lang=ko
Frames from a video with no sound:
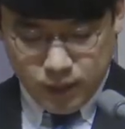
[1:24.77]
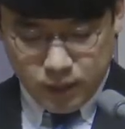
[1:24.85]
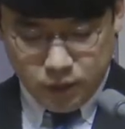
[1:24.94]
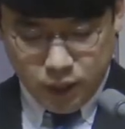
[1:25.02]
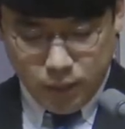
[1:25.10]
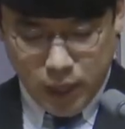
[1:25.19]

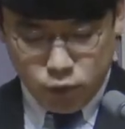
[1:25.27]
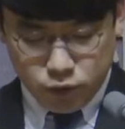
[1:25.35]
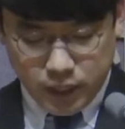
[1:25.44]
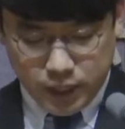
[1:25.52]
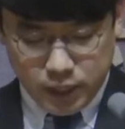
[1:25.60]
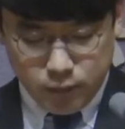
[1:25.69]
그런데 바울은
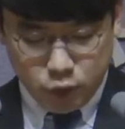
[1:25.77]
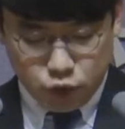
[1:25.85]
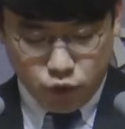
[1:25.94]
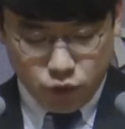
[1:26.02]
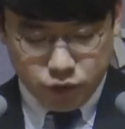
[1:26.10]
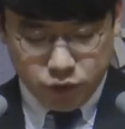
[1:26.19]
하나님의
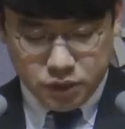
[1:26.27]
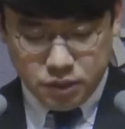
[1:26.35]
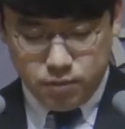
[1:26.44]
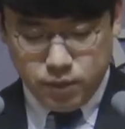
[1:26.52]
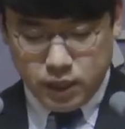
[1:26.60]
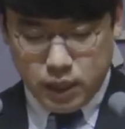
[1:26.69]
주권적인
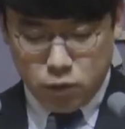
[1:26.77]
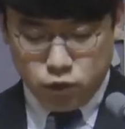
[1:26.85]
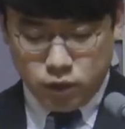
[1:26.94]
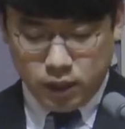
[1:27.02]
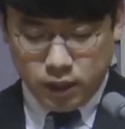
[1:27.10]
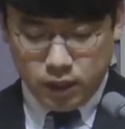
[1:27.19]
섭리
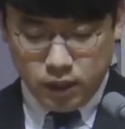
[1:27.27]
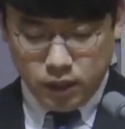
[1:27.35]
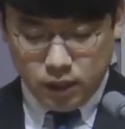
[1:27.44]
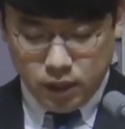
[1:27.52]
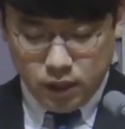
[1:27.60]
가운데